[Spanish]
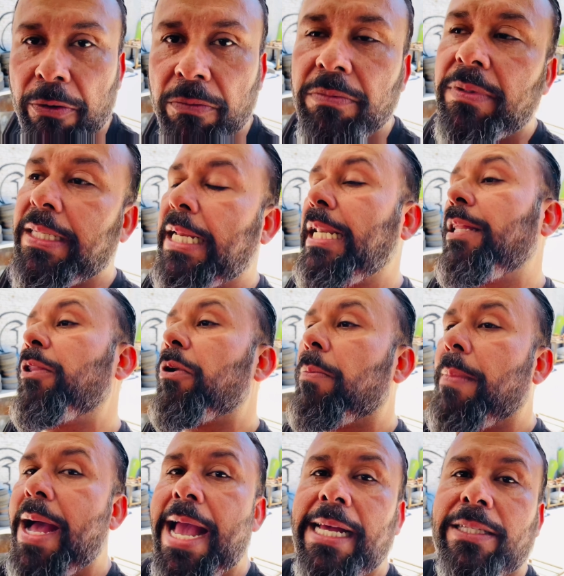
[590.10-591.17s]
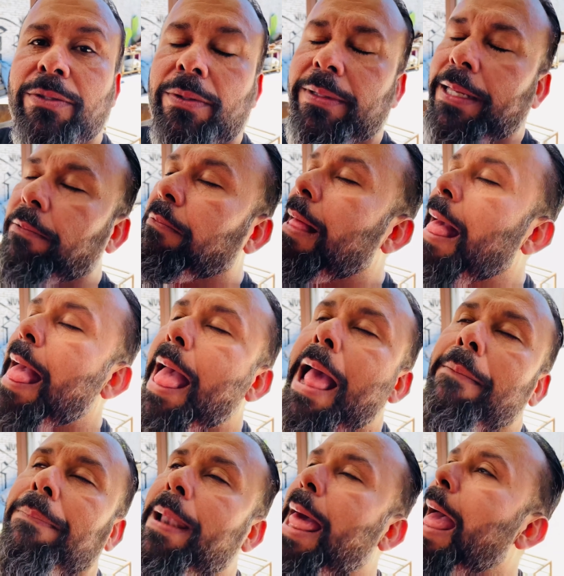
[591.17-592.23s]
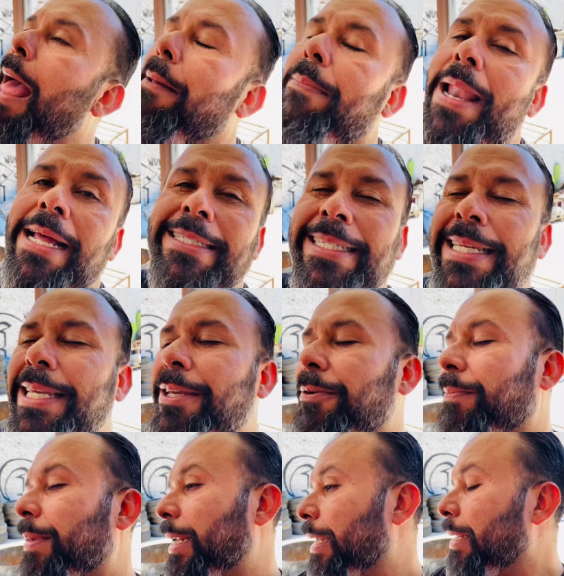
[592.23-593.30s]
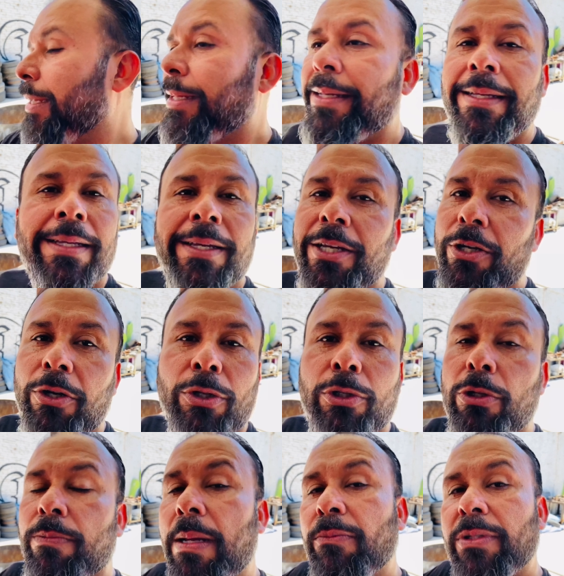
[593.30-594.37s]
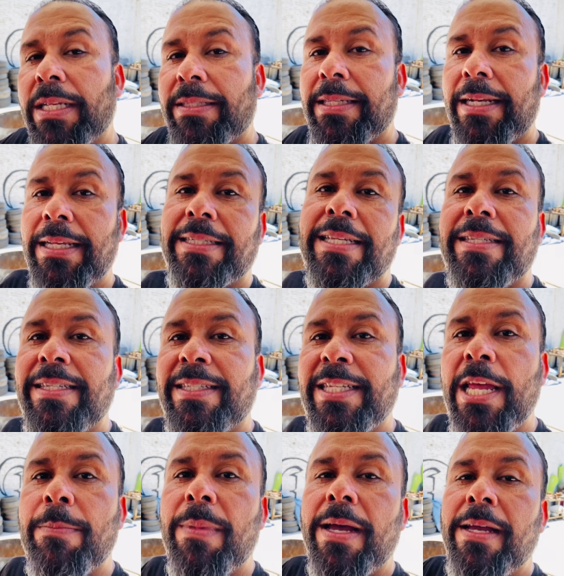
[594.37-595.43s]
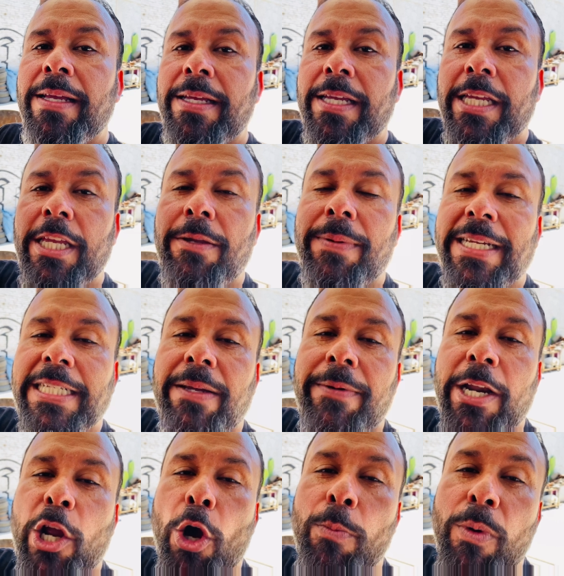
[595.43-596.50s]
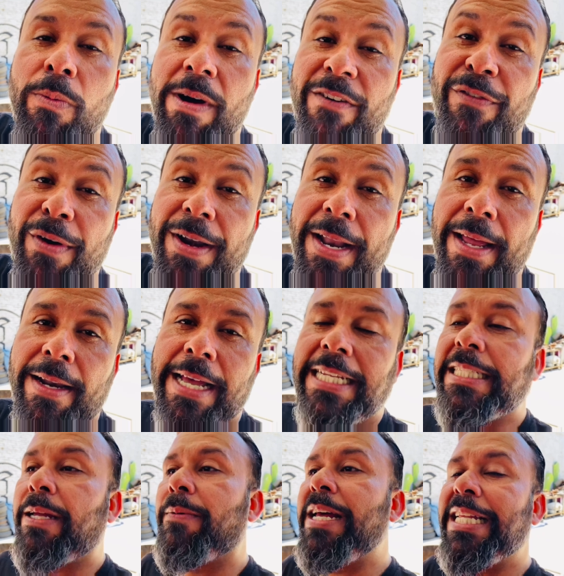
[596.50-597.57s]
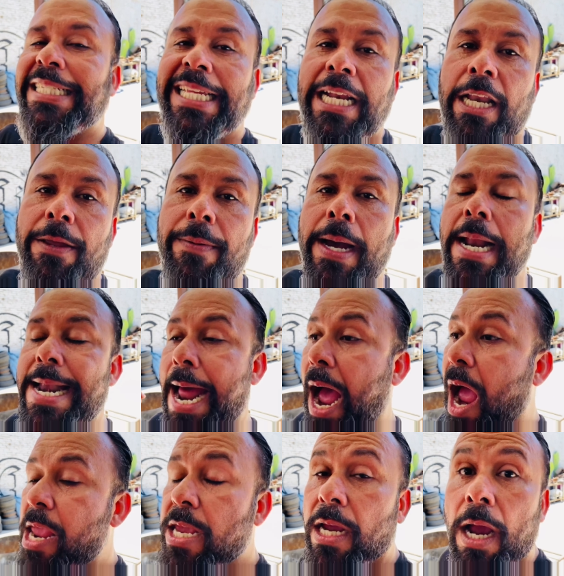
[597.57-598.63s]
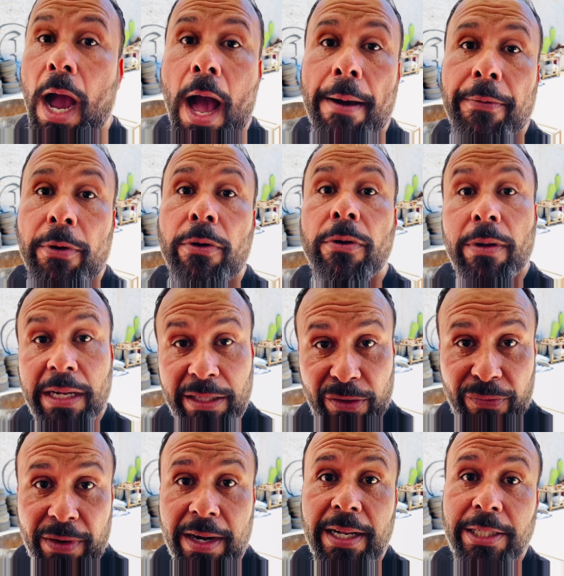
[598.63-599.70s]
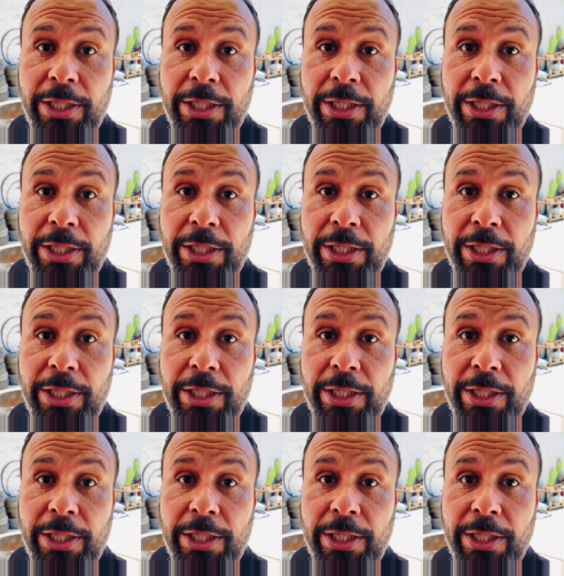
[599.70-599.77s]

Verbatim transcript: un cilindro maestro, que bla, bla, bla. Sí, hombre. Nosotros vamos a hacerle ese sistema y vas a ver cómo va a frenar. Hasta va a decir Iván, ay cabrón, ahora sí frena